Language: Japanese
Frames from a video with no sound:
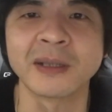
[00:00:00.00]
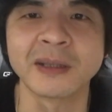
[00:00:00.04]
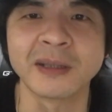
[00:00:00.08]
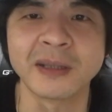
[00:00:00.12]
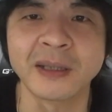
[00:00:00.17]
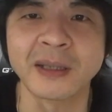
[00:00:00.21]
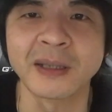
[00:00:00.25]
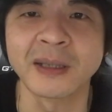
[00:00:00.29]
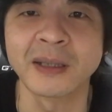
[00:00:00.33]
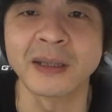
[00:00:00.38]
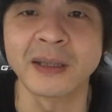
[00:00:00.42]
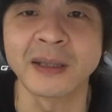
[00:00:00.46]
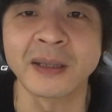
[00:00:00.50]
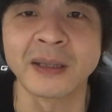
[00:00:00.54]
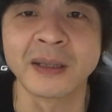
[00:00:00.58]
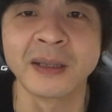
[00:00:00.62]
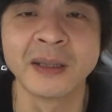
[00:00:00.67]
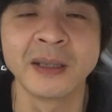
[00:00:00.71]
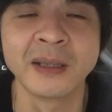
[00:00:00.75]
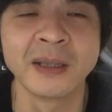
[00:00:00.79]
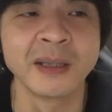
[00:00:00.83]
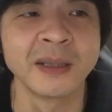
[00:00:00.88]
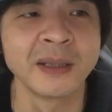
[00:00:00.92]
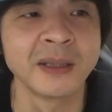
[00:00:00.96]
で
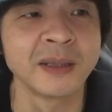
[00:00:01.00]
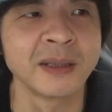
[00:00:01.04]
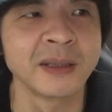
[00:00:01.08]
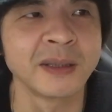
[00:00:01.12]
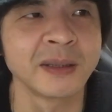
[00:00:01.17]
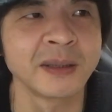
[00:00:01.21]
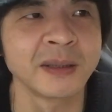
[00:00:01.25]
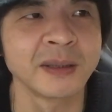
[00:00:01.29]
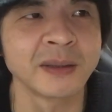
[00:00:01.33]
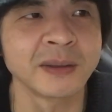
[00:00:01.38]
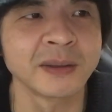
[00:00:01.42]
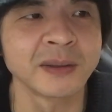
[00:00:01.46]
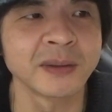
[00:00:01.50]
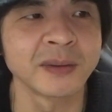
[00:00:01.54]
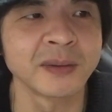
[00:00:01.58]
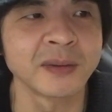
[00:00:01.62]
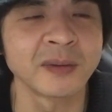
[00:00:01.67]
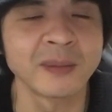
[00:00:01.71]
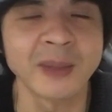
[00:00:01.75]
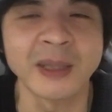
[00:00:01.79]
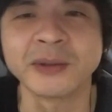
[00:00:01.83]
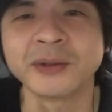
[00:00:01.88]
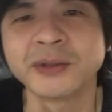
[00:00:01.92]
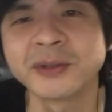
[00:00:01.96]
そ
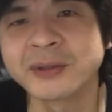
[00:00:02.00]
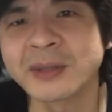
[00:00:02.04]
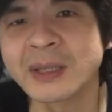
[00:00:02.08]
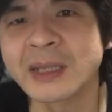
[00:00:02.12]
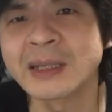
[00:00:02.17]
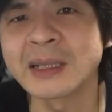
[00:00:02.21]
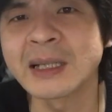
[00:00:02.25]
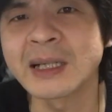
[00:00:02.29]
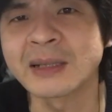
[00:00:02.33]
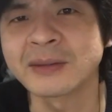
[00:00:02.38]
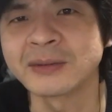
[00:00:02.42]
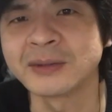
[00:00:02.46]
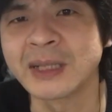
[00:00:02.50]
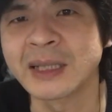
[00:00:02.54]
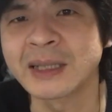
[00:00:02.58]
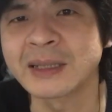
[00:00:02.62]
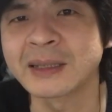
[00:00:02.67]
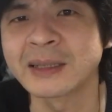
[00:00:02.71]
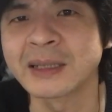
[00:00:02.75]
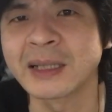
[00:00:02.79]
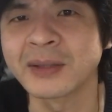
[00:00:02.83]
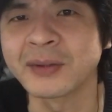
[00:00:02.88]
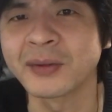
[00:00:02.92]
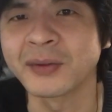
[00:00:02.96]
の、まあ、映らなくなっ
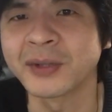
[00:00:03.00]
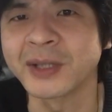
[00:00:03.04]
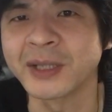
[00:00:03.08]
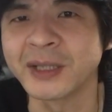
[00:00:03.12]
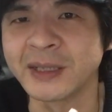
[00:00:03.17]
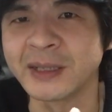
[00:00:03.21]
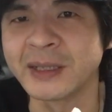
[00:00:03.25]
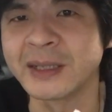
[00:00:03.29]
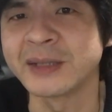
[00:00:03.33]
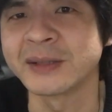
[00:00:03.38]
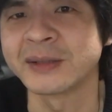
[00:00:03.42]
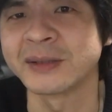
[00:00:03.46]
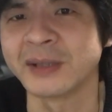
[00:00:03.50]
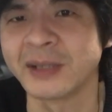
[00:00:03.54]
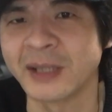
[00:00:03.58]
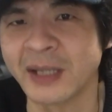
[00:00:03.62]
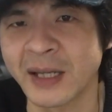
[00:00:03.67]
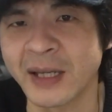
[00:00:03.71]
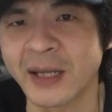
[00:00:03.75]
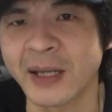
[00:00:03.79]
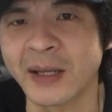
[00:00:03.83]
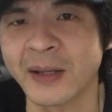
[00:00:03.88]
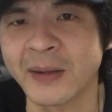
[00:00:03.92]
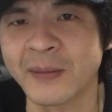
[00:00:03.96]
た時にです
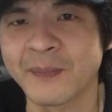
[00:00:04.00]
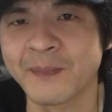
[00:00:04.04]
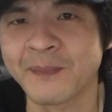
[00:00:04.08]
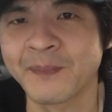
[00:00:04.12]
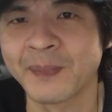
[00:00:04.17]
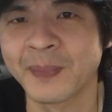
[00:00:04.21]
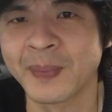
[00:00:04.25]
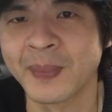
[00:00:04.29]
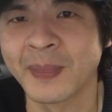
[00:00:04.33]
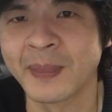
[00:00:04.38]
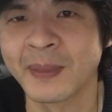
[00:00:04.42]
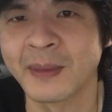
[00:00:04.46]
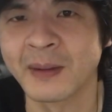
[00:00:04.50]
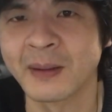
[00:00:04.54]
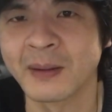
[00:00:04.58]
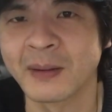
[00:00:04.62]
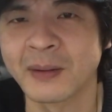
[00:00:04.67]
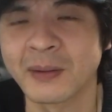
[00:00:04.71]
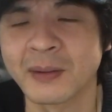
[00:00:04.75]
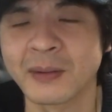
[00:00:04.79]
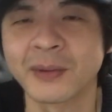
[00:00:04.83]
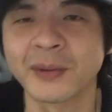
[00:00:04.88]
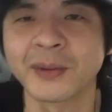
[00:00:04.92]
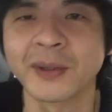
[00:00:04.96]
ね
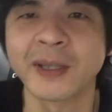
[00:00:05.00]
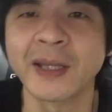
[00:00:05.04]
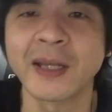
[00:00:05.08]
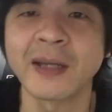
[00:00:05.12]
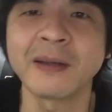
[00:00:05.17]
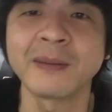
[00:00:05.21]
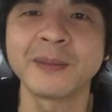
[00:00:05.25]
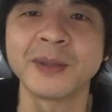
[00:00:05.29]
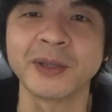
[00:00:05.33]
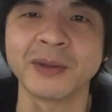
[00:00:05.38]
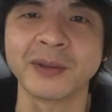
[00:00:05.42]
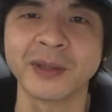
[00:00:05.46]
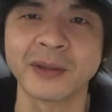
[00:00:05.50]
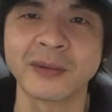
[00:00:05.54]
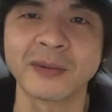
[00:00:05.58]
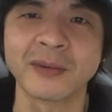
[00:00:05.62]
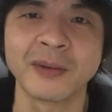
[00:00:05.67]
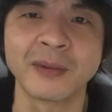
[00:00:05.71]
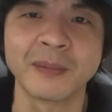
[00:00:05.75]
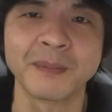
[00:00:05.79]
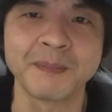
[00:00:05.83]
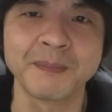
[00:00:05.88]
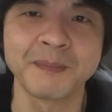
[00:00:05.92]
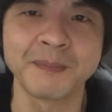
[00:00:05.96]
こうテレビはね
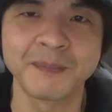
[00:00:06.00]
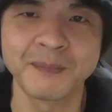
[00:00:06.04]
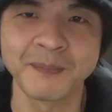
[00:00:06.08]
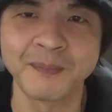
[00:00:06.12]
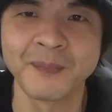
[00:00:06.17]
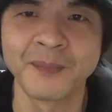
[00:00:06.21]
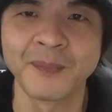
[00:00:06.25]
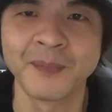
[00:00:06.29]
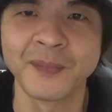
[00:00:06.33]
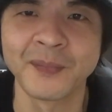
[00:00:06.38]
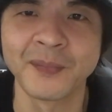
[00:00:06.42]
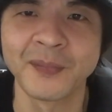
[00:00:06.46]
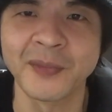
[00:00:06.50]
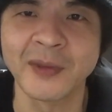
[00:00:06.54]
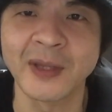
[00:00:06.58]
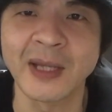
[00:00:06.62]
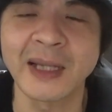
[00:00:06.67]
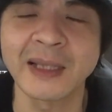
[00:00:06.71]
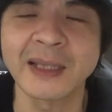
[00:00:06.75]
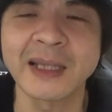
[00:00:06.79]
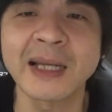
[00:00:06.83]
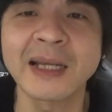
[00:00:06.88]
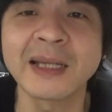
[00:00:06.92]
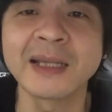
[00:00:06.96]
こう
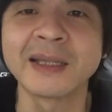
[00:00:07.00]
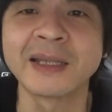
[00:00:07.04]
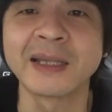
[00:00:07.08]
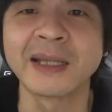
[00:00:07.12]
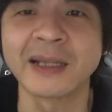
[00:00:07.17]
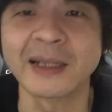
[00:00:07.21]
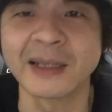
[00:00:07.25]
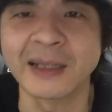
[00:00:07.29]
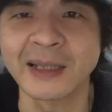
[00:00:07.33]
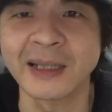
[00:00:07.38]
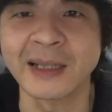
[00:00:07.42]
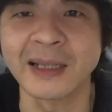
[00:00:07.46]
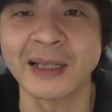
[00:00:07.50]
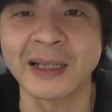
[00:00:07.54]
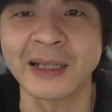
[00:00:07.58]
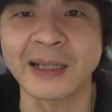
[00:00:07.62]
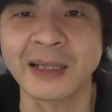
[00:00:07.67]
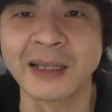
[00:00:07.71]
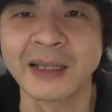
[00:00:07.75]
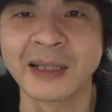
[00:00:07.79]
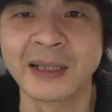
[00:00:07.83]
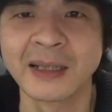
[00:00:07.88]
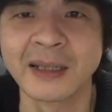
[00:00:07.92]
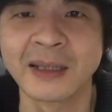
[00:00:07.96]
叩いたら
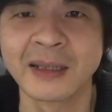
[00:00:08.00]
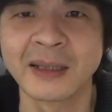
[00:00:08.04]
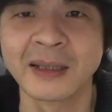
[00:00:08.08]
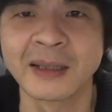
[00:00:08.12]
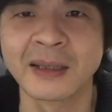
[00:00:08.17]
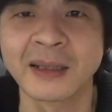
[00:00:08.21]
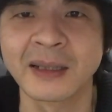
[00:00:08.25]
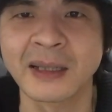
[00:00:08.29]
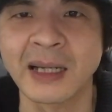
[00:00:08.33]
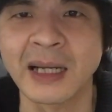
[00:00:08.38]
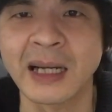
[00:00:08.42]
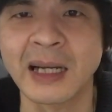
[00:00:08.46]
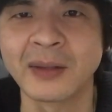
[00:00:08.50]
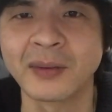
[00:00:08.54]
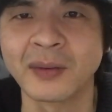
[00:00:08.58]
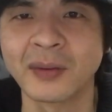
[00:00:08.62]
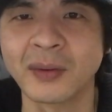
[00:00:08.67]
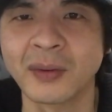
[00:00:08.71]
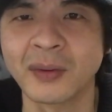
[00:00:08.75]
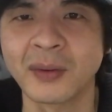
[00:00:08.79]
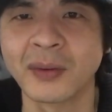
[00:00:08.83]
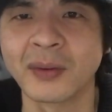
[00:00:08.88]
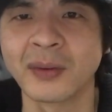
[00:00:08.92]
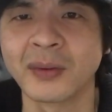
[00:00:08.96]
あ
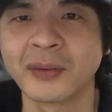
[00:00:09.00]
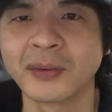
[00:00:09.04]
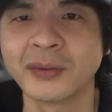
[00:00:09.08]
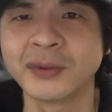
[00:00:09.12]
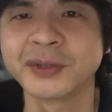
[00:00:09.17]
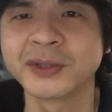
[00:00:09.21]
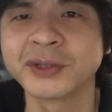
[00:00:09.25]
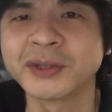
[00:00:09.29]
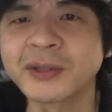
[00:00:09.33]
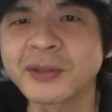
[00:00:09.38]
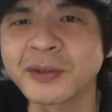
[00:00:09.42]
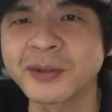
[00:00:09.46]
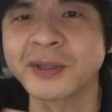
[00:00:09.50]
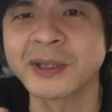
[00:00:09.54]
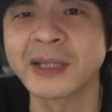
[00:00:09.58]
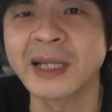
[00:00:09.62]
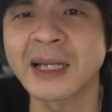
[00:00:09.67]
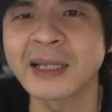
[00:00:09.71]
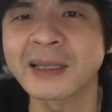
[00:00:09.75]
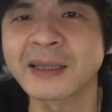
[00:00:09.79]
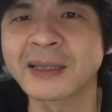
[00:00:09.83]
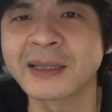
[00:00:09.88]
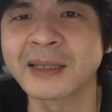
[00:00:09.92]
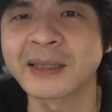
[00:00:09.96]
の映るように
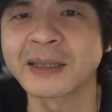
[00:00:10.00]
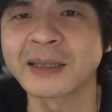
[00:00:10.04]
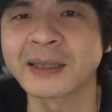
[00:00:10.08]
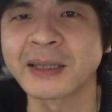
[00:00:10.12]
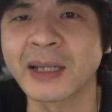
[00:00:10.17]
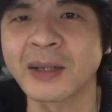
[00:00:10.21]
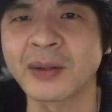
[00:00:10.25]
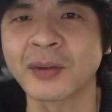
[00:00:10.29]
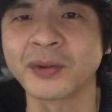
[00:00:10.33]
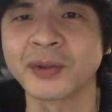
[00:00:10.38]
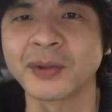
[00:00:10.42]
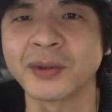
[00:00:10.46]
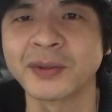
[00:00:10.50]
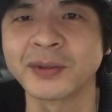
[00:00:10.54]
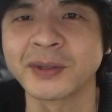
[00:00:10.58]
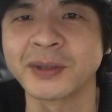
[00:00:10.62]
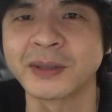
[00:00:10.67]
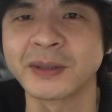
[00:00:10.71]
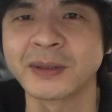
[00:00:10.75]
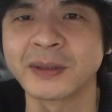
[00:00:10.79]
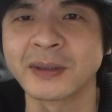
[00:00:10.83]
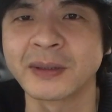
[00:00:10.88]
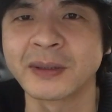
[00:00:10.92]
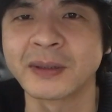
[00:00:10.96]
なったこと
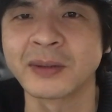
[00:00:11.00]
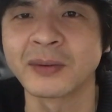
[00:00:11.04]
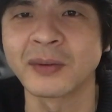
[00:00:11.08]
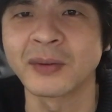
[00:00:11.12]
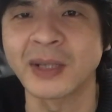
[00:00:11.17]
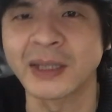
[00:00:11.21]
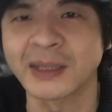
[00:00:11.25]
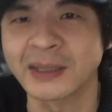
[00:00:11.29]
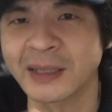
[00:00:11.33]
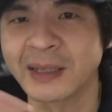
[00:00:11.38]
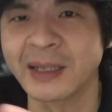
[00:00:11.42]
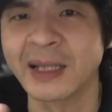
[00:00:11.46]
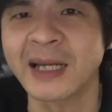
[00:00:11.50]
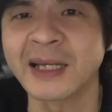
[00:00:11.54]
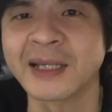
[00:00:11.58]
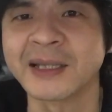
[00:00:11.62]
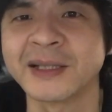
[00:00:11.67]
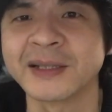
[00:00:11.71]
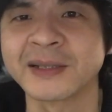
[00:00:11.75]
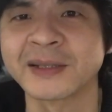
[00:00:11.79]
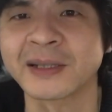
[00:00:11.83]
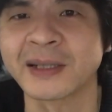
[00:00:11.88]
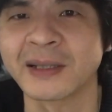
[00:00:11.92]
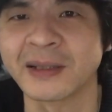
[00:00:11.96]
とかってない
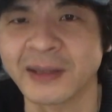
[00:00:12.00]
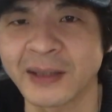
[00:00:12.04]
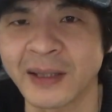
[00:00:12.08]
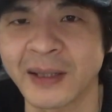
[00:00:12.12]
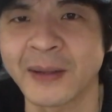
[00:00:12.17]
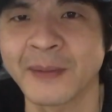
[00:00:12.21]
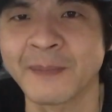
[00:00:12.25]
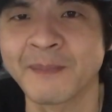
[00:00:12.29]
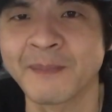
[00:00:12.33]
ですかね